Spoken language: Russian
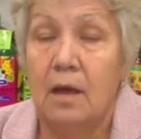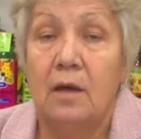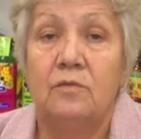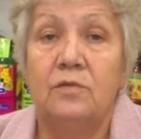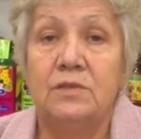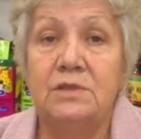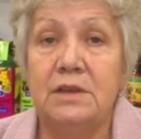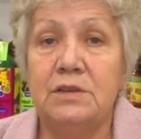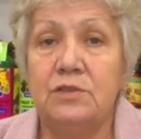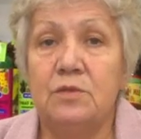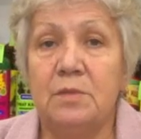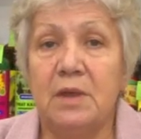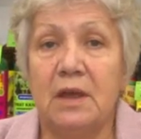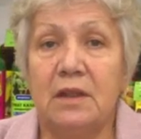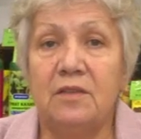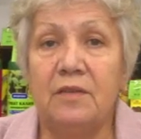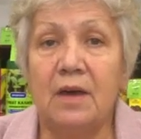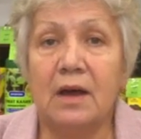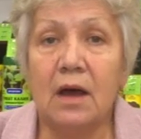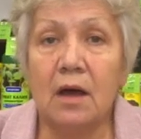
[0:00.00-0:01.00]
Вот здесь у
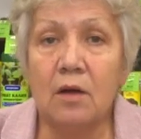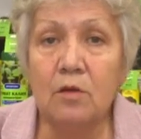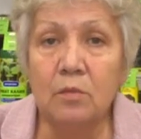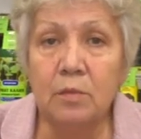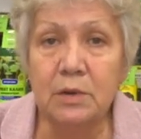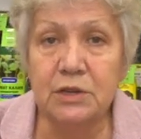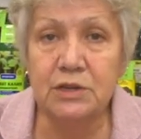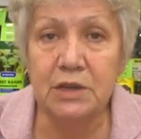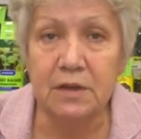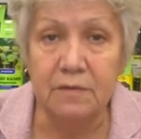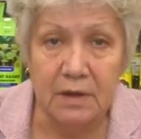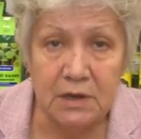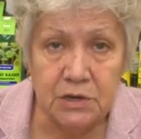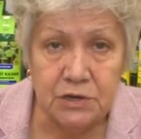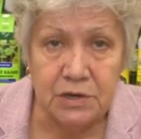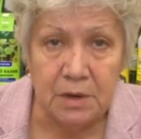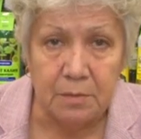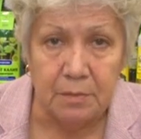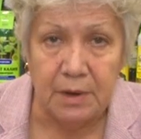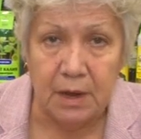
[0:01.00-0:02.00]
меня две коробочки
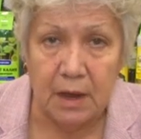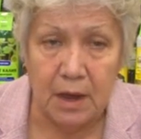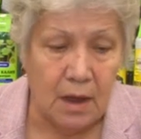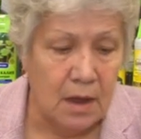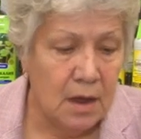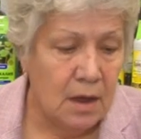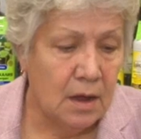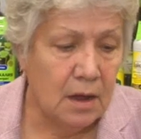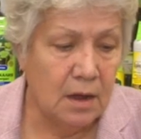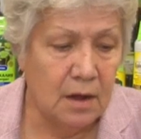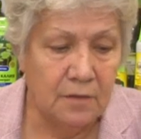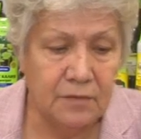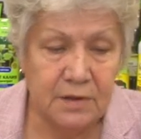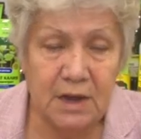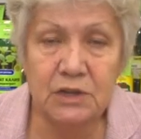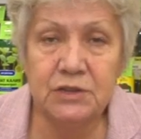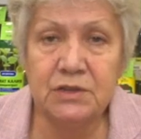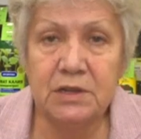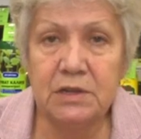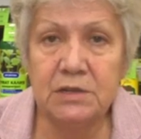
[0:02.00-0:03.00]
волшебные, а, в
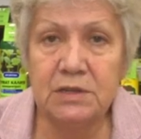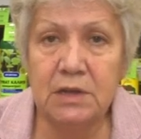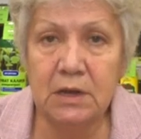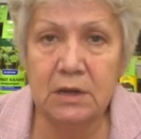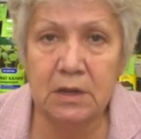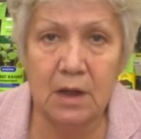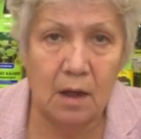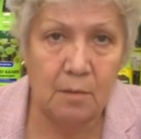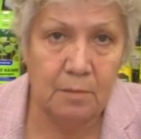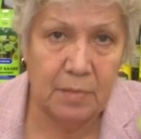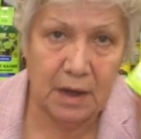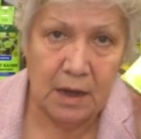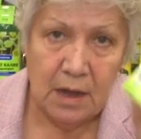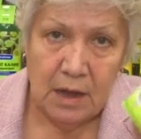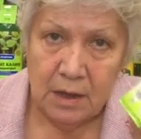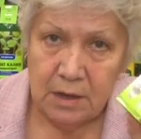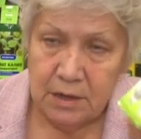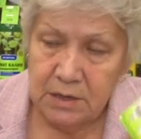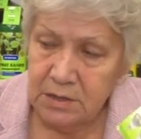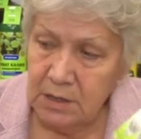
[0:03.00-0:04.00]
каждой из них лампа.
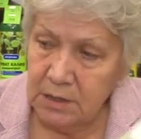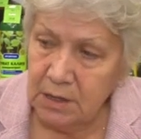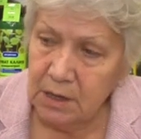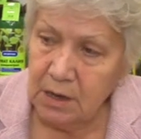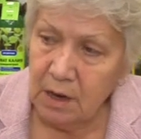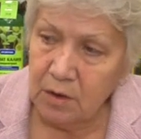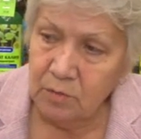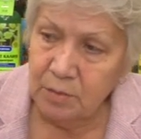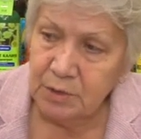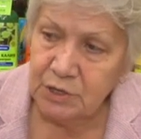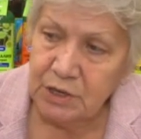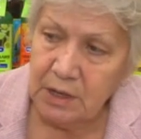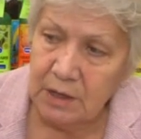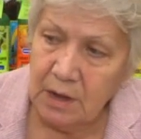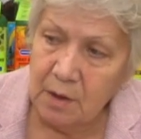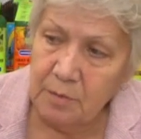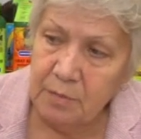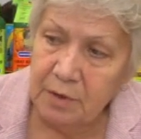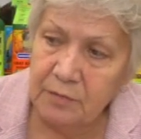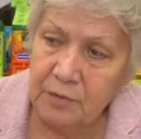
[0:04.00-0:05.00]
Из этой коробочки
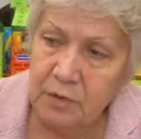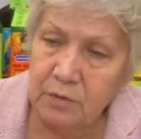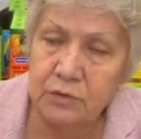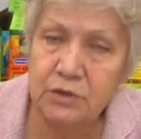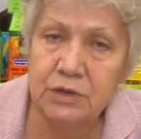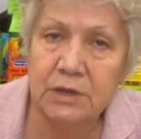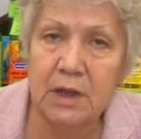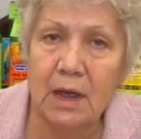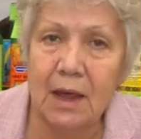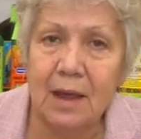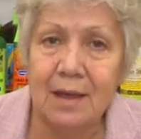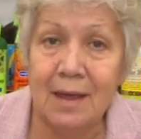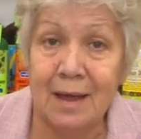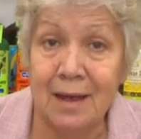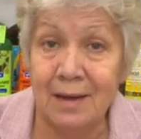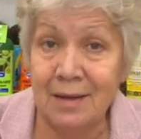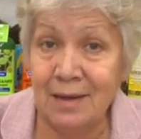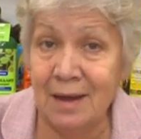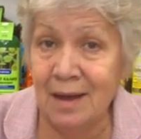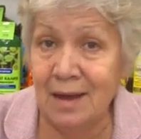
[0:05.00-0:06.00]
лампа вкручена, и
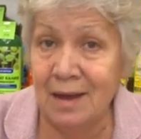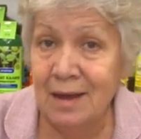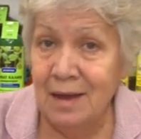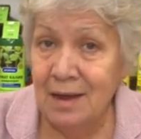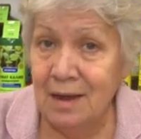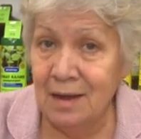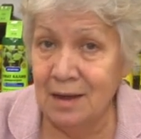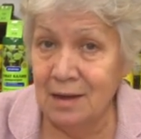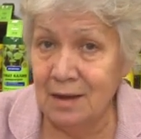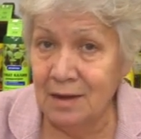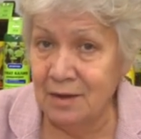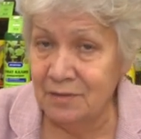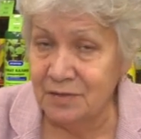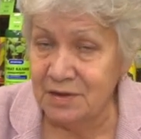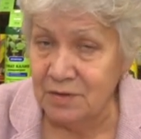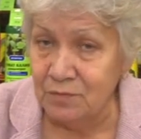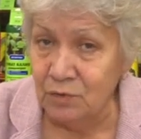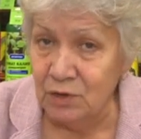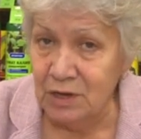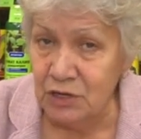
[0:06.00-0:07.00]
она а,
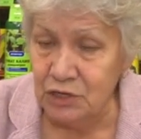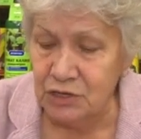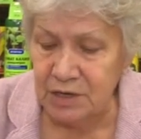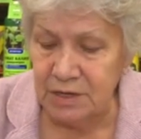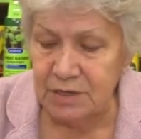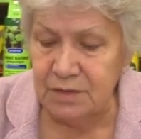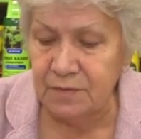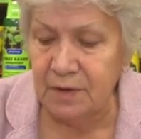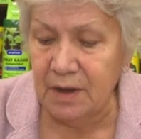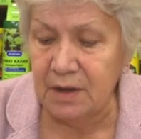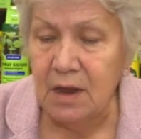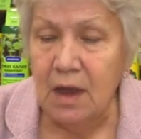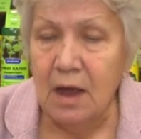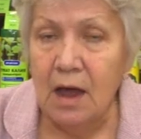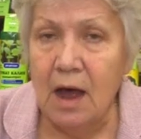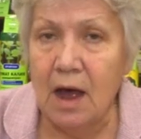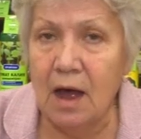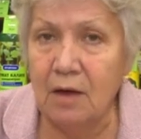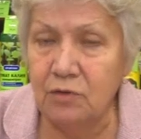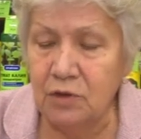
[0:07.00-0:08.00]
всего на 6 ватт.
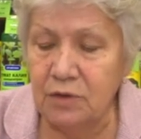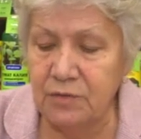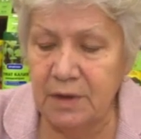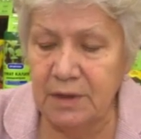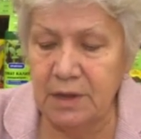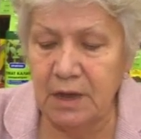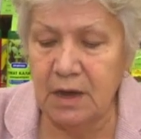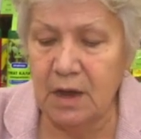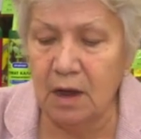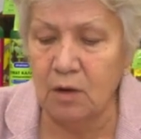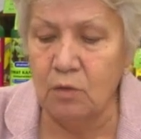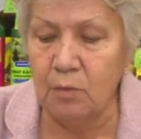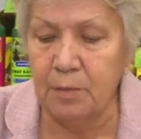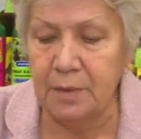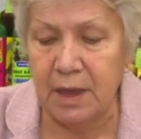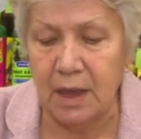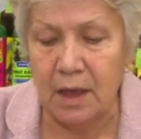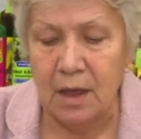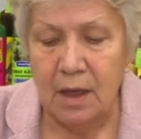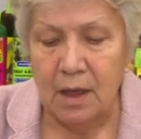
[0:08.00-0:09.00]
А вот в этой
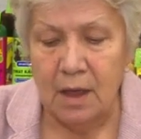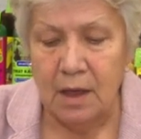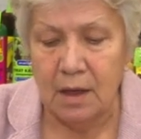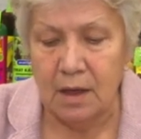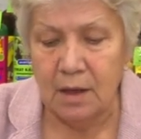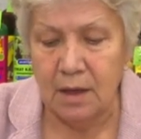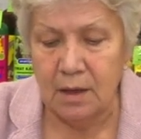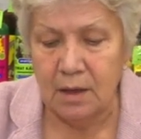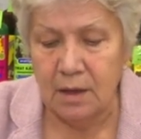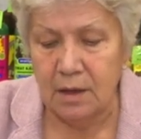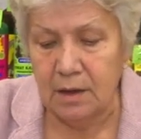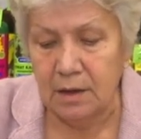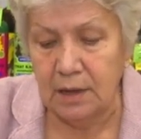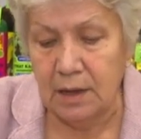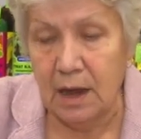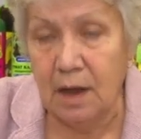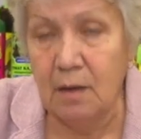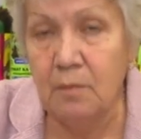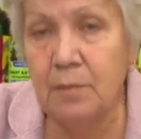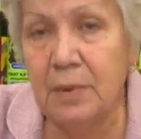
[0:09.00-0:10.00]
коробке а,
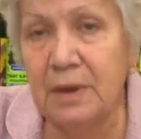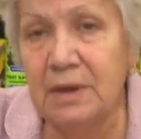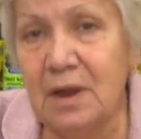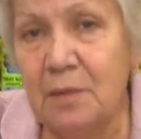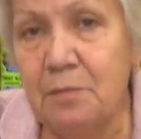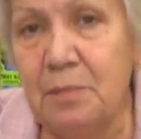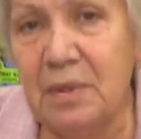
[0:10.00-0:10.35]
лампа на